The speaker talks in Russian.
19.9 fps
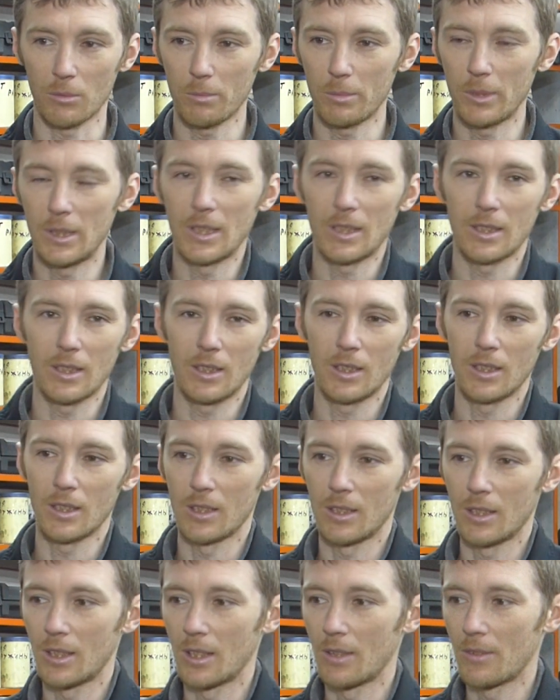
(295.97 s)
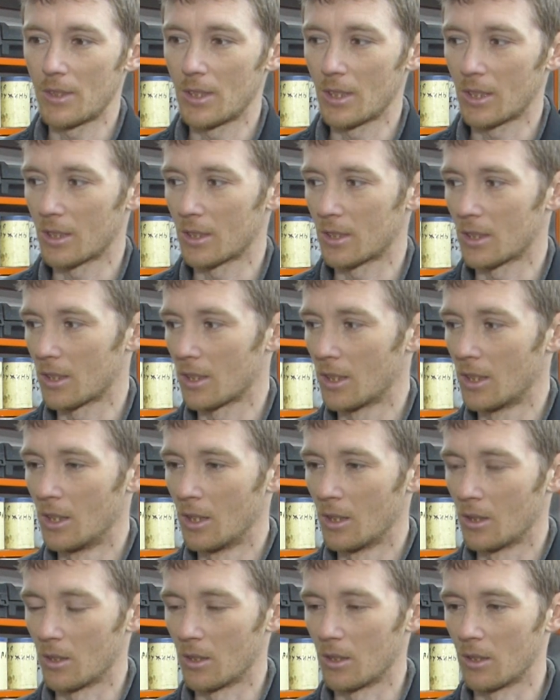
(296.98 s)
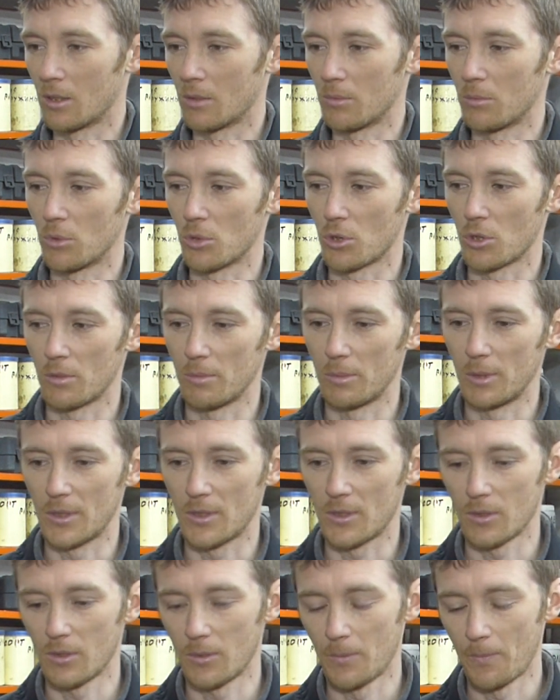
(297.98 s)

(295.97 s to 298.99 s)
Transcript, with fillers: Ну, понятное дело, не для всех это э, может быть